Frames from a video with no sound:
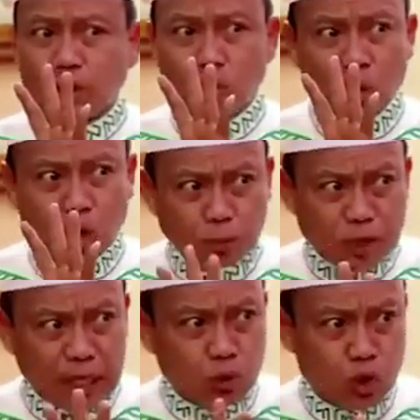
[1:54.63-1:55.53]
Satu
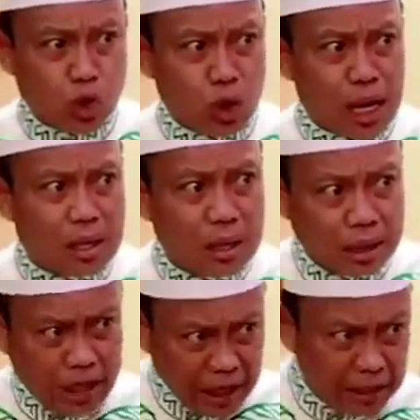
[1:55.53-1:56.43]
grup 100
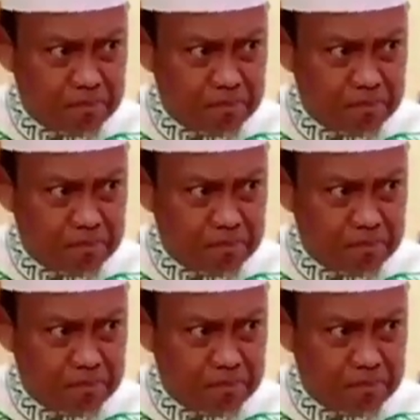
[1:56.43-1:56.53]
orang.